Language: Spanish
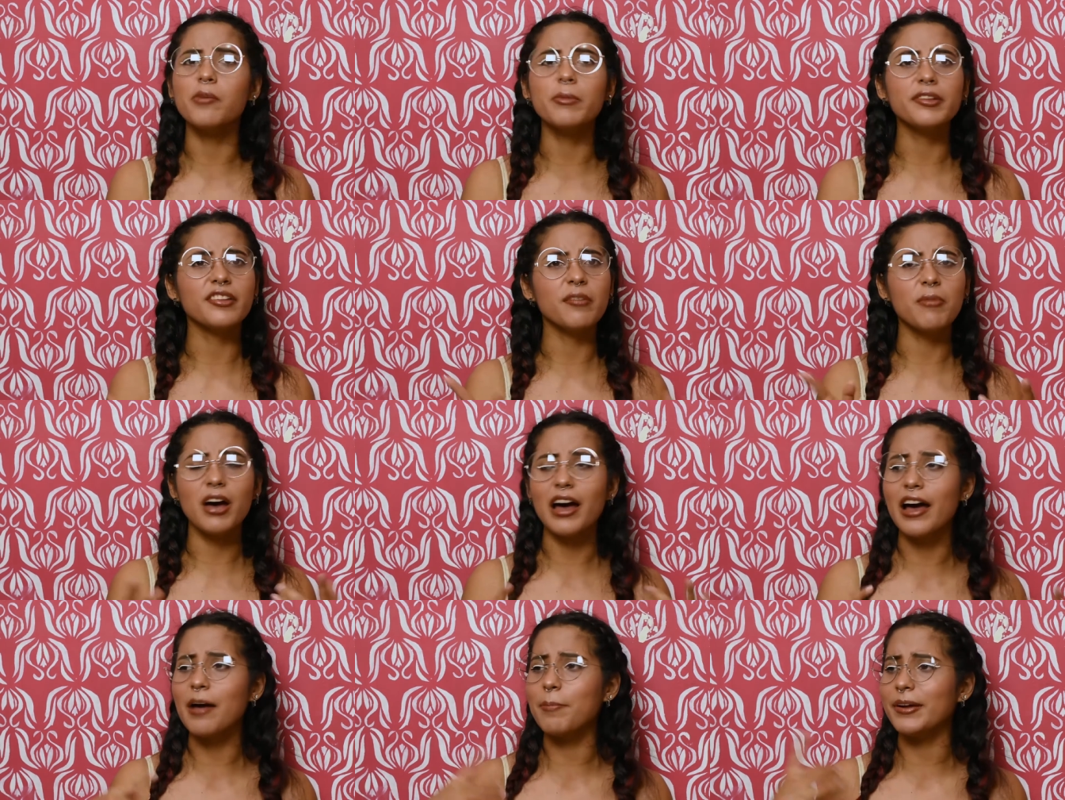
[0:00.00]
Comenzamos
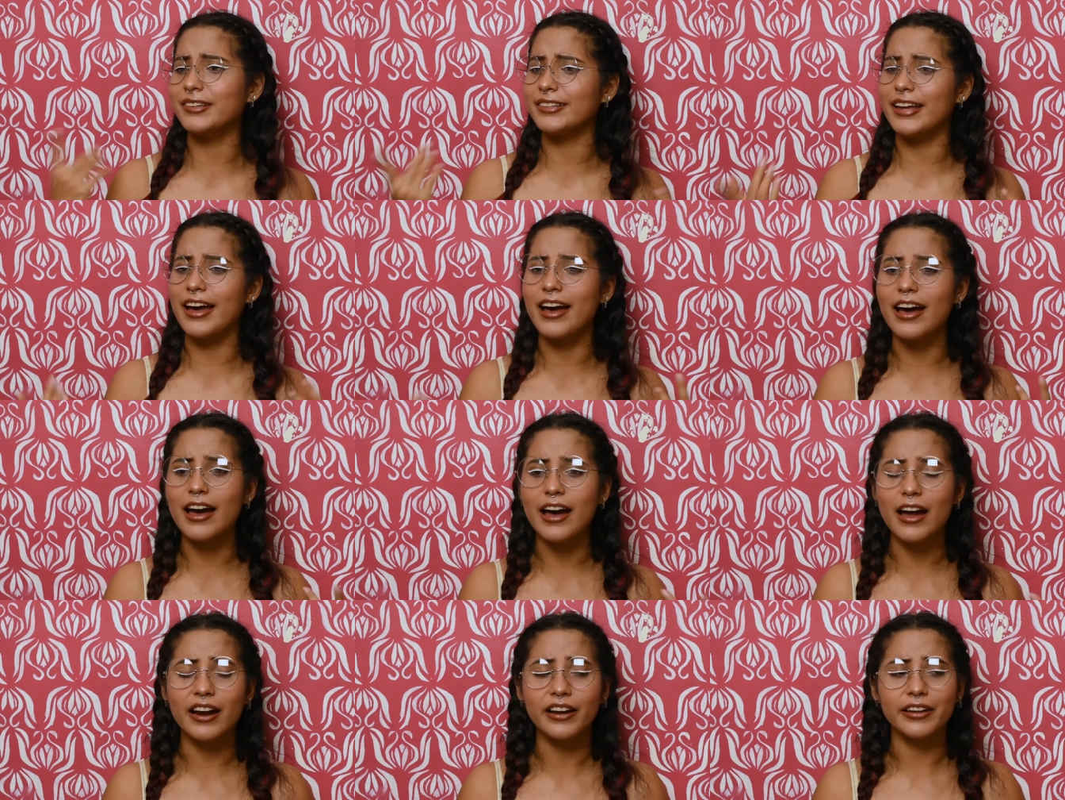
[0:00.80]
a
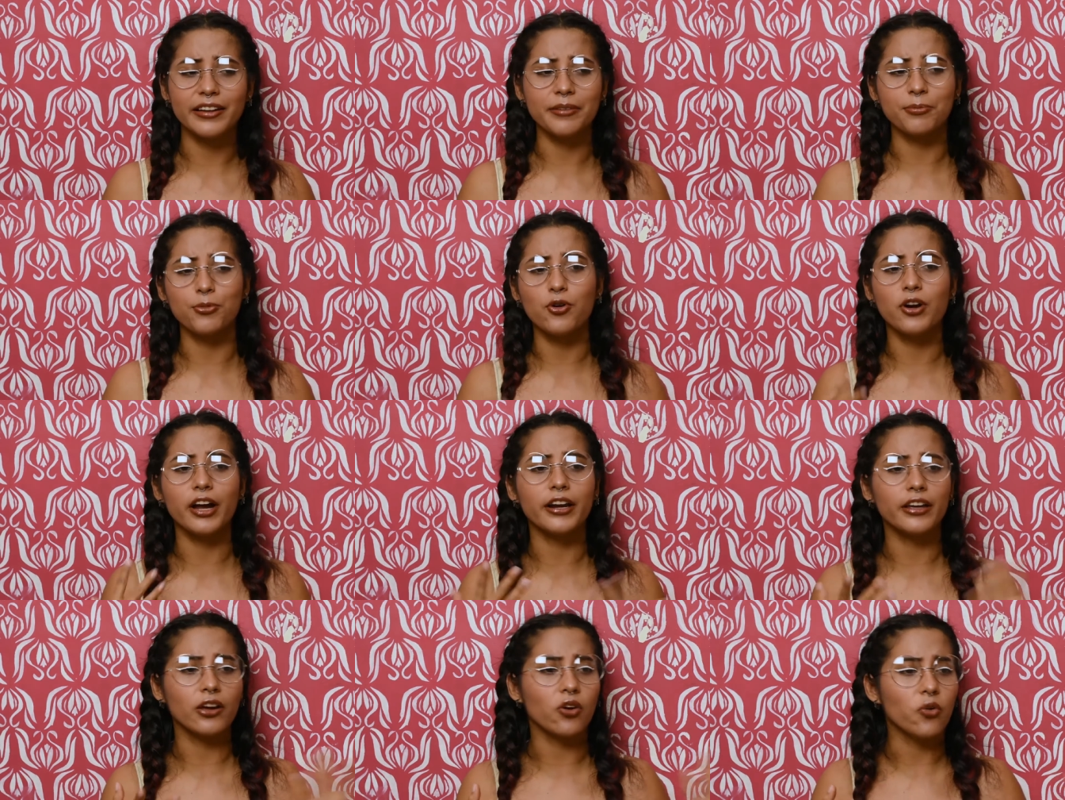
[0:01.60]
pasear,
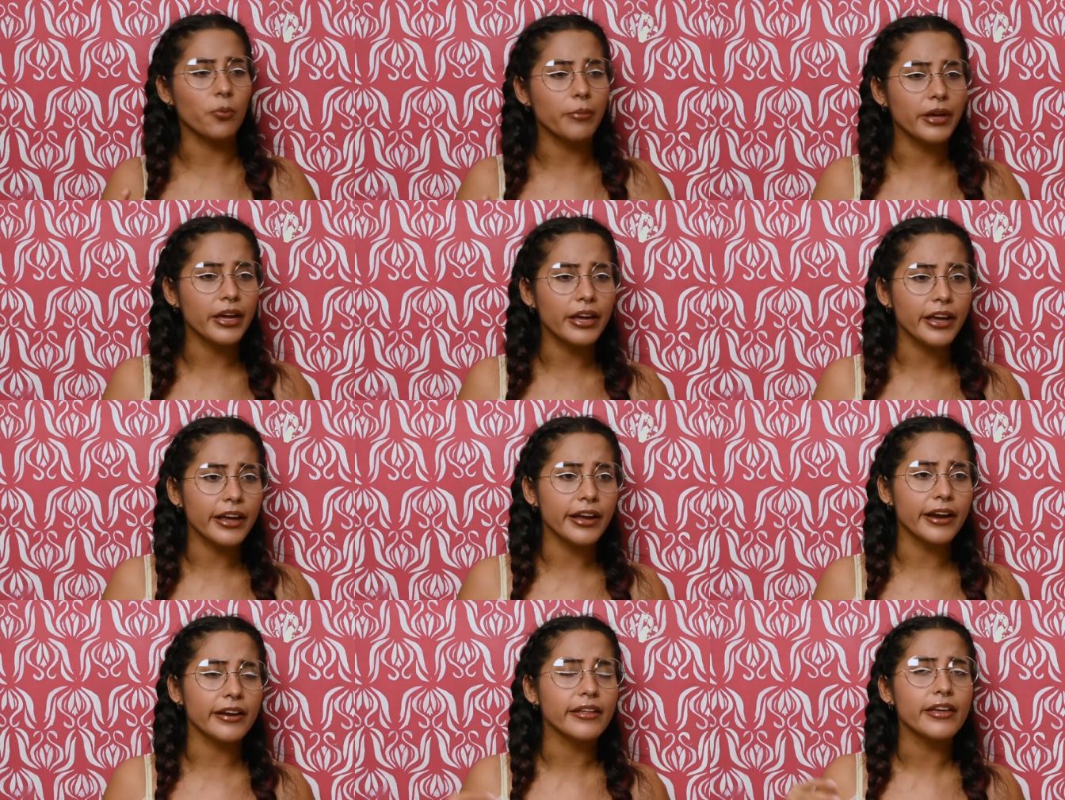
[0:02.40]
buscar qué
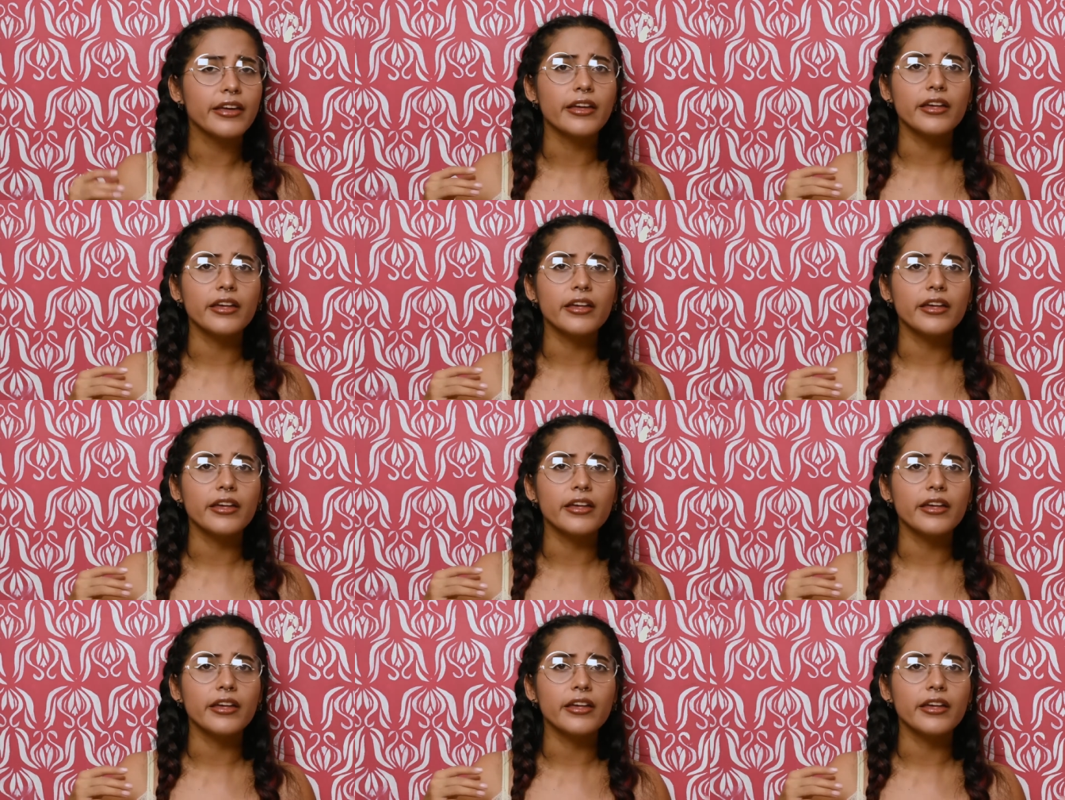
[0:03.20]
comer,